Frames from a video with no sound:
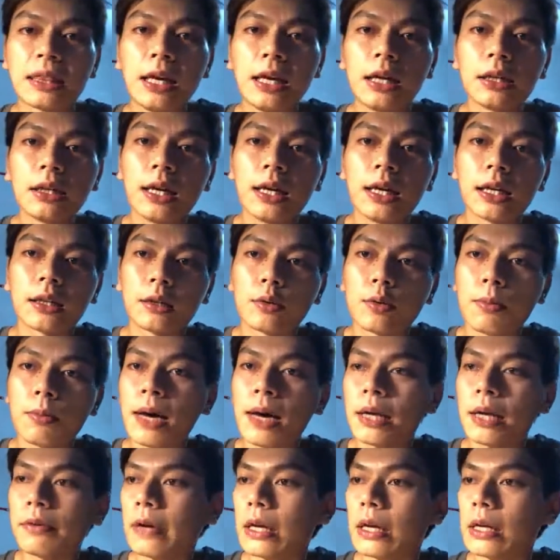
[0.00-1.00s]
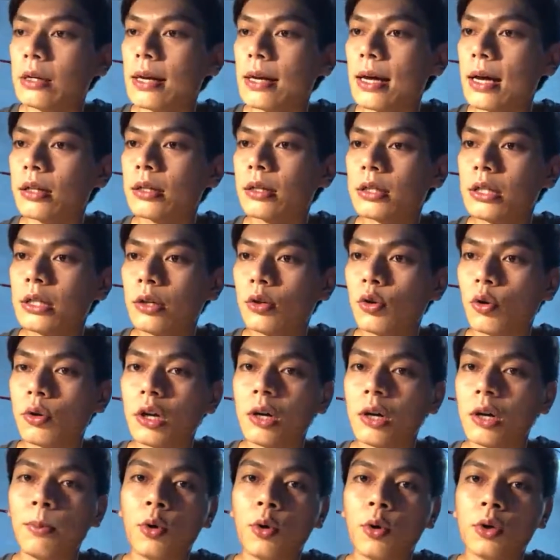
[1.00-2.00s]
tiếng Nhật các bạn phải đạt trình độ
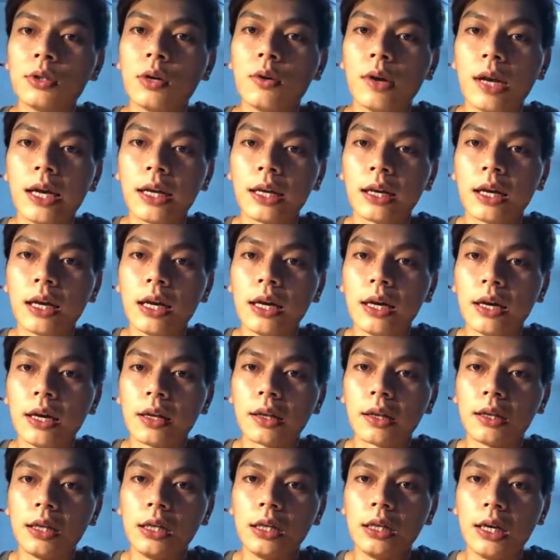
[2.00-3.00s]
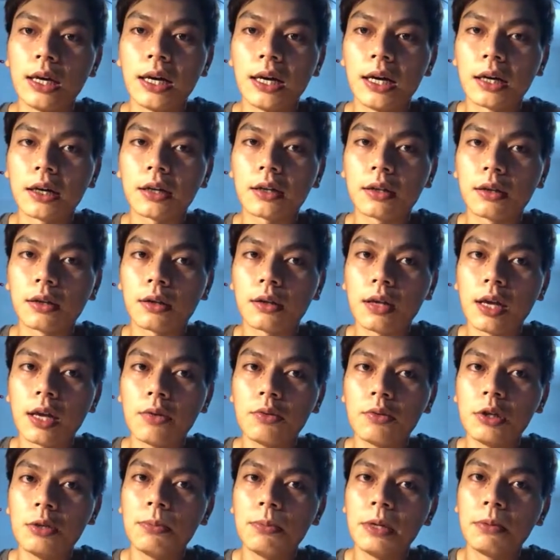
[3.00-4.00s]
N4 trở lên thì uh, theo
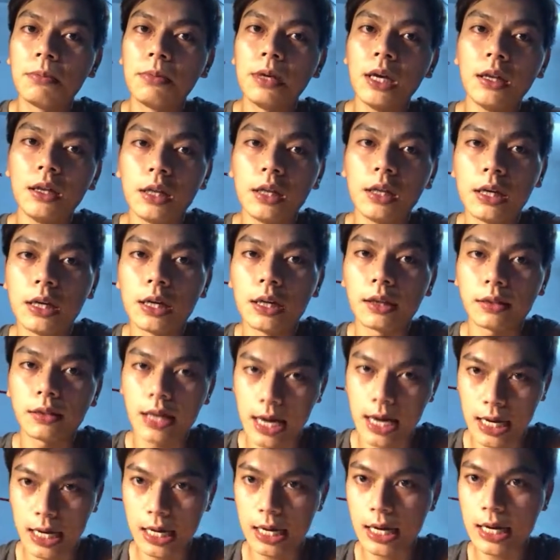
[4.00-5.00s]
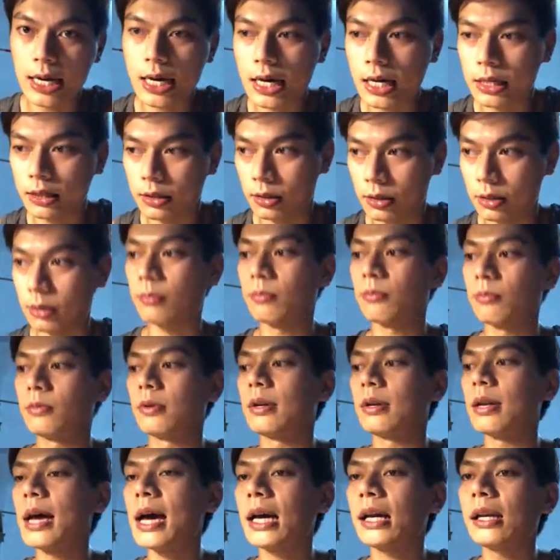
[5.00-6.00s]
như mình biết thì hiện tại là
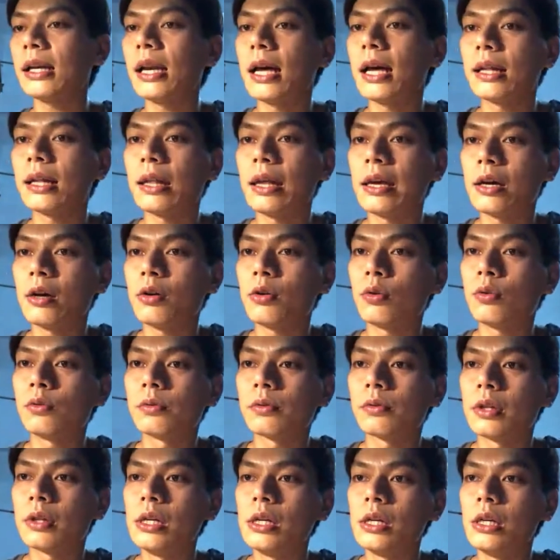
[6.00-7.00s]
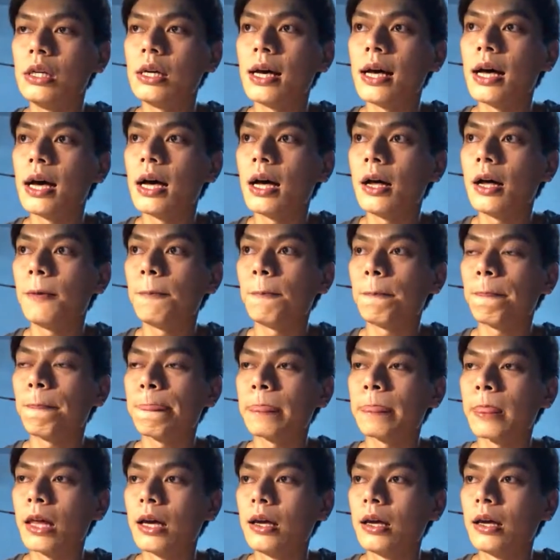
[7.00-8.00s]
đang là theo thi uh,
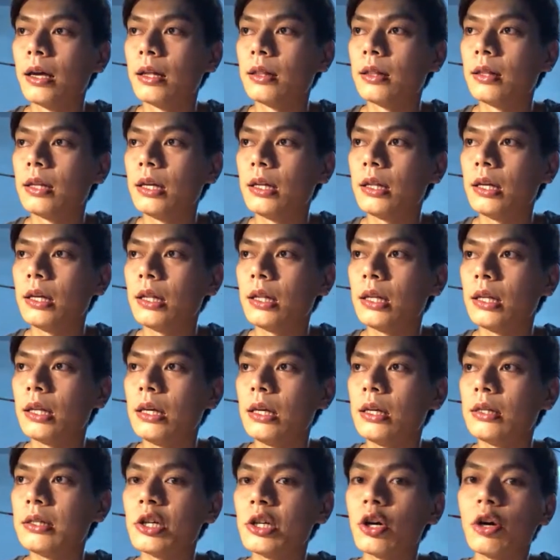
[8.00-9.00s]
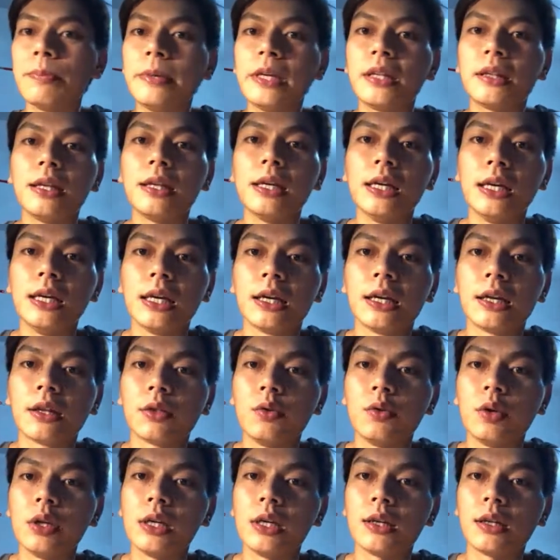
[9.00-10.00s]
thi thi, thi GBT
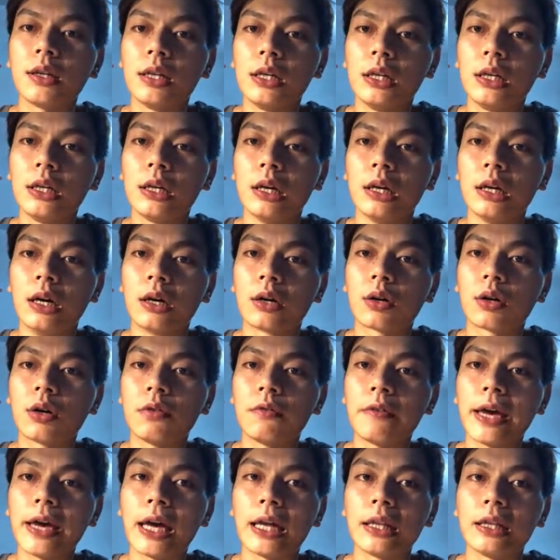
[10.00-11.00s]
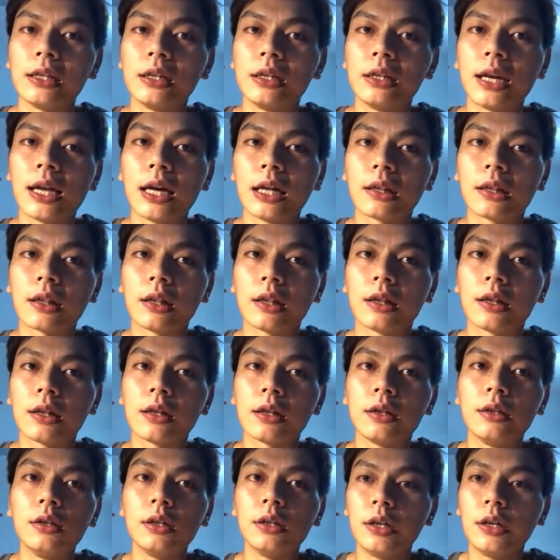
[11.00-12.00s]
tuy nhiên à. thì uh, có vẻ như là
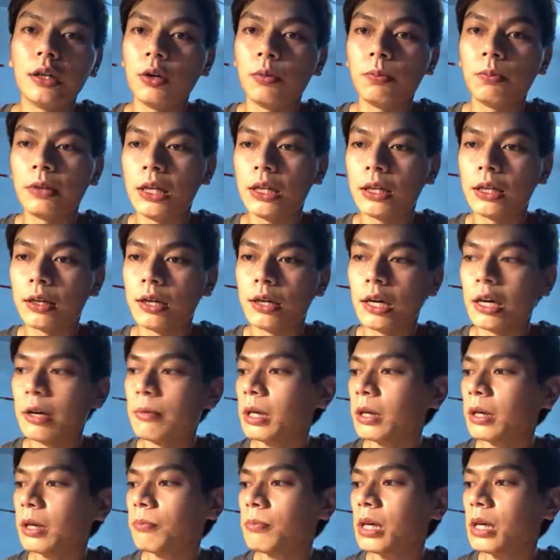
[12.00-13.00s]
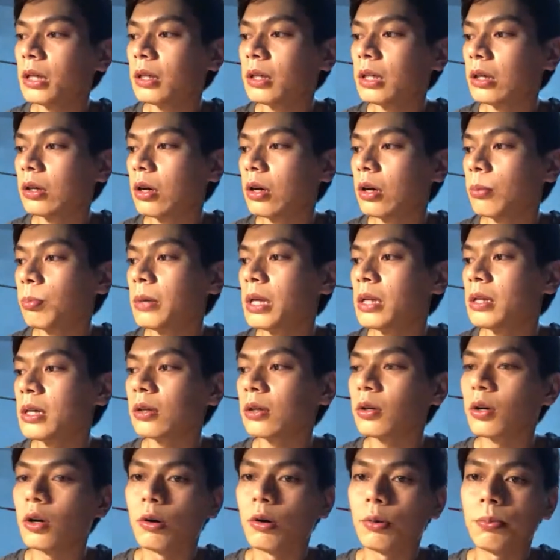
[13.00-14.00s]
những cái thông tin gần đây mình biết thì bên Nhật
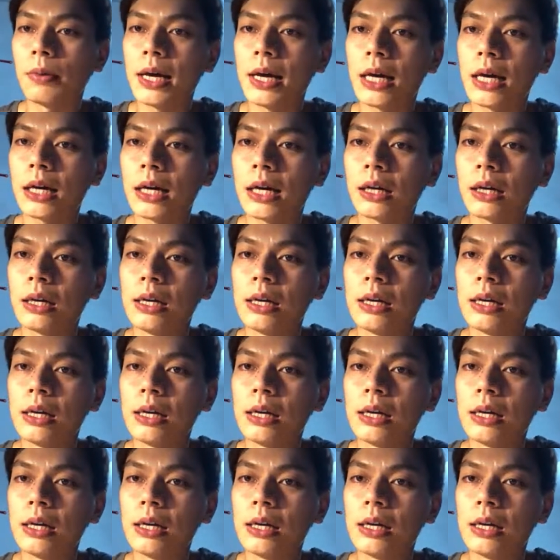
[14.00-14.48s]
họ đang